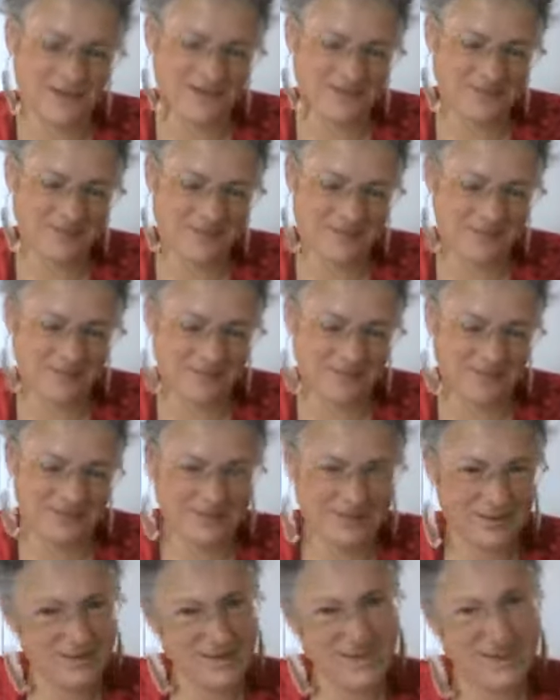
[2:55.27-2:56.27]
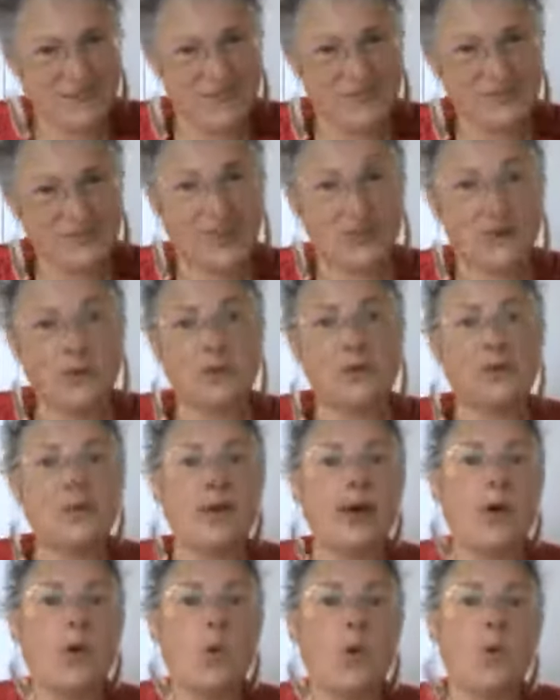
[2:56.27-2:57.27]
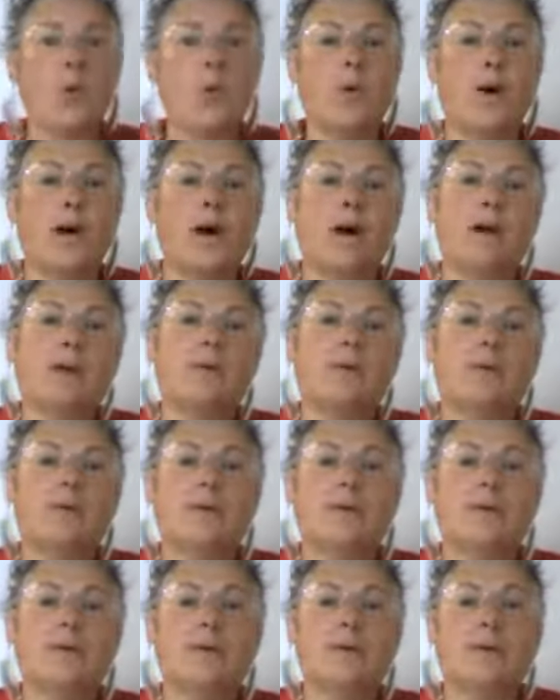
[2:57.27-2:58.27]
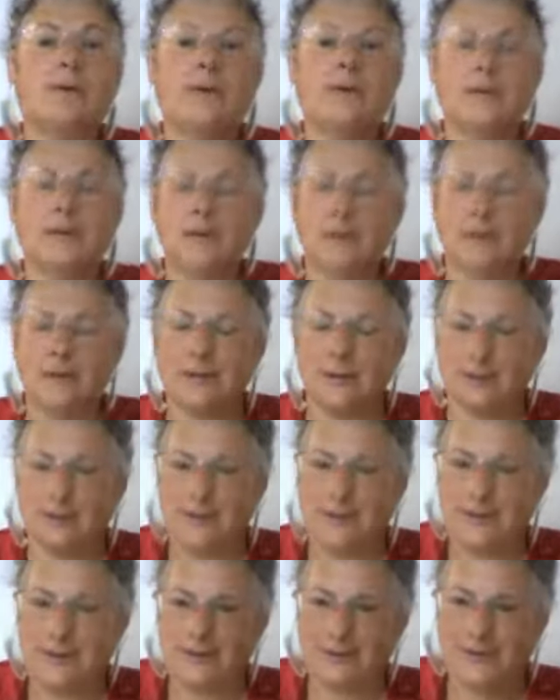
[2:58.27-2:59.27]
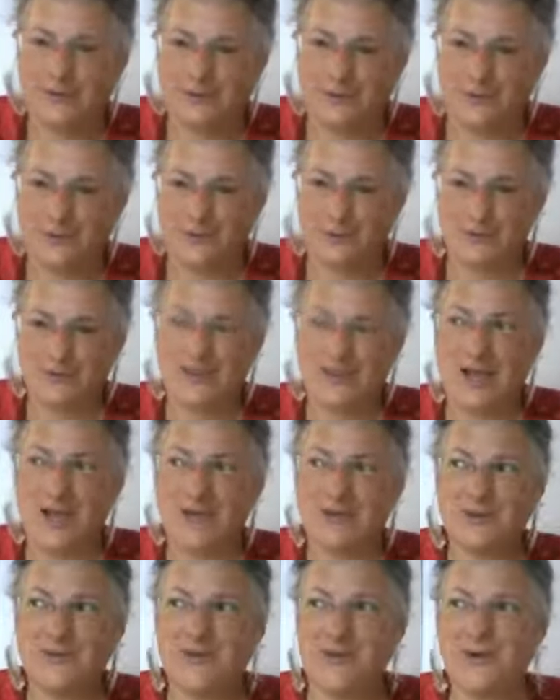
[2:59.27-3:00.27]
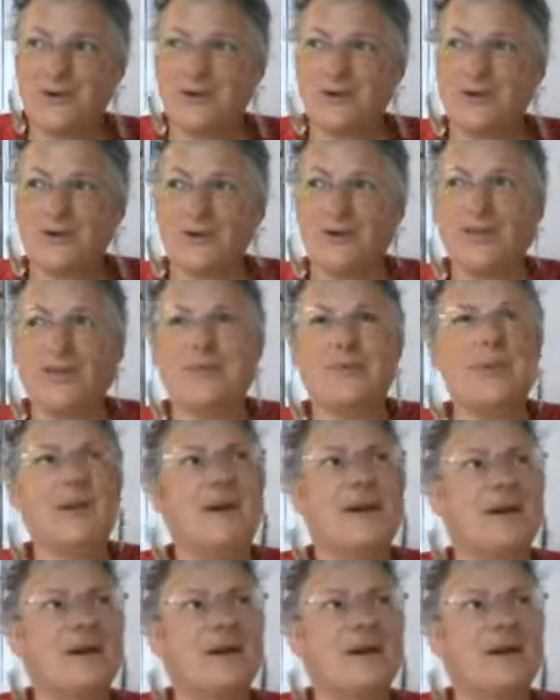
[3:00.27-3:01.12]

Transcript: tête ben, dans le tarot, hein, le, le chariot, eh bien,